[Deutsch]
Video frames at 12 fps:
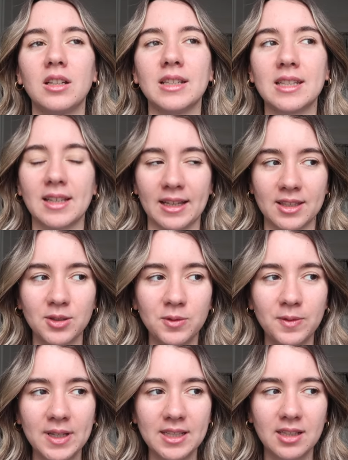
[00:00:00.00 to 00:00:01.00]
nicht ganz so
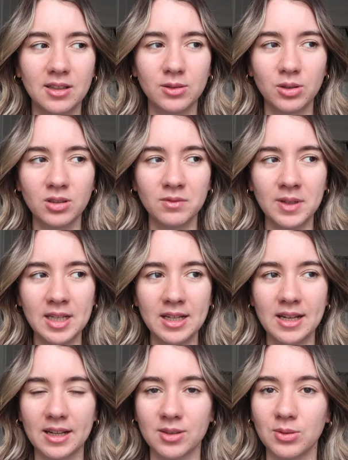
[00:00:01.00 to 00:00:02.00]
fit irgendwie.
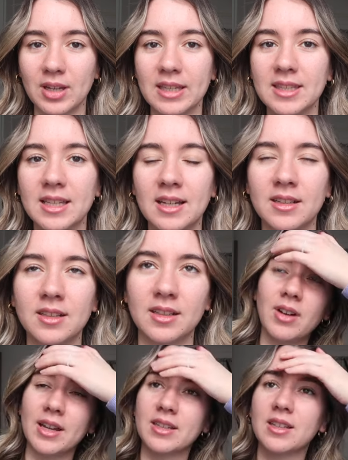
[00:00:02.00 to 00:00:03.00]
Also gestern
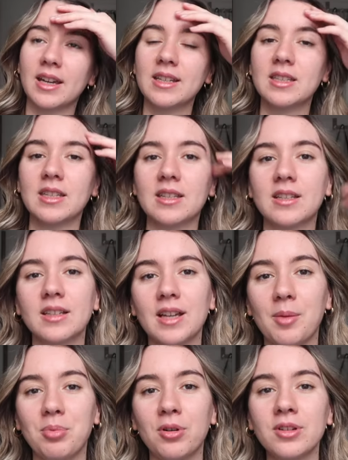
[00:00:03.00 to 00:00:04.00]
war ich richtig
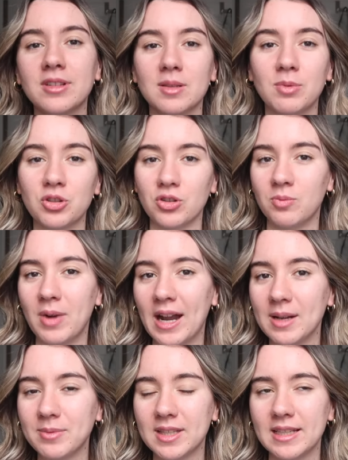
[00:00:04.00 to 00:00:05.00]
kaputt. Ich bin schon um
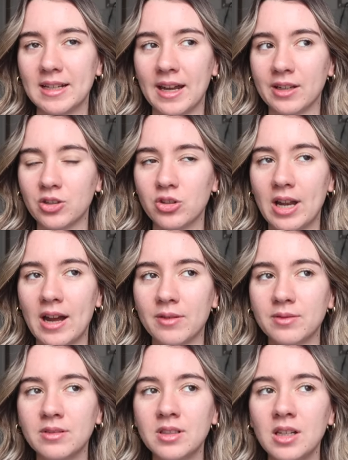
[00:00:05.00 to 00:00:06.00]
halb zehn
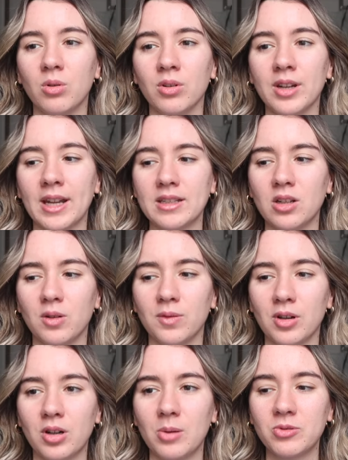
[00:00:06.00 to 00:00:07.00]
eingeschlafen und hatte auch
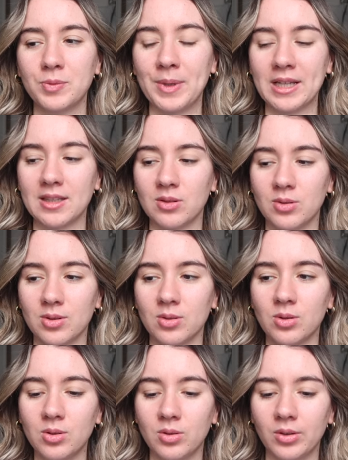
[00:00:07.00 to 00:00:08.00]
voll Kopfschmerzen und
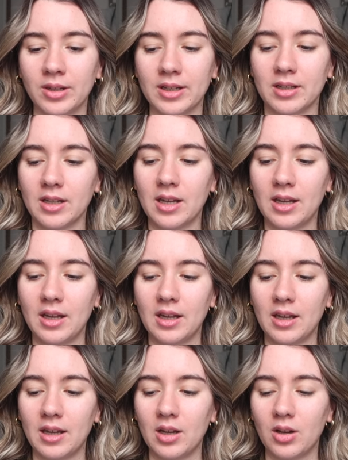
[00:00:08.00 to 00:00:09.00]
so. Und
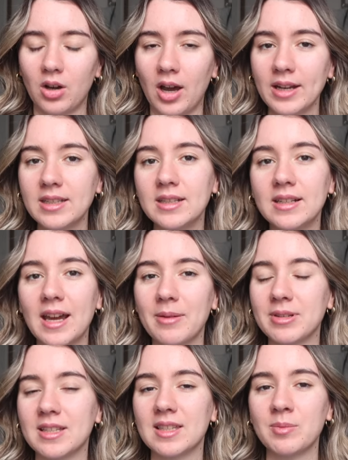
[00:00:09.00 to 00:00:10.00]
heute
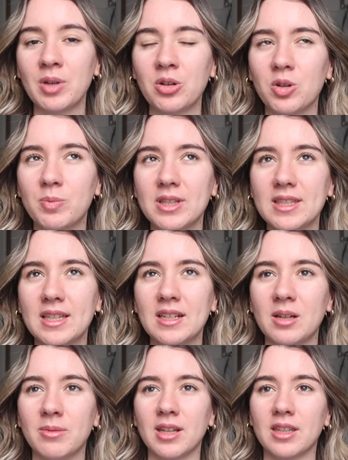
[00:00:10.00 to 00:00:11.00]
habe ich das immer noch ein bisschen,
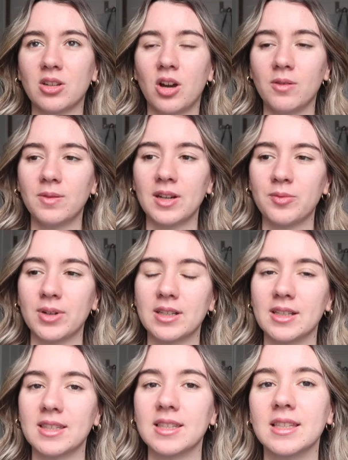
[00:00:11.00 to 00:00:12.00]
aber ich hoffe einfach,
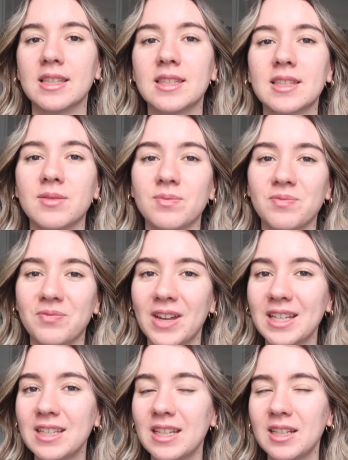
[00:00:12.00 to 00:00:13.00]
dass es das jetzt
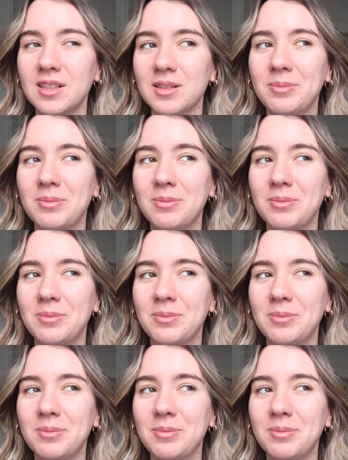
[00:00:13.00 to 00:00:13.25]
weggeht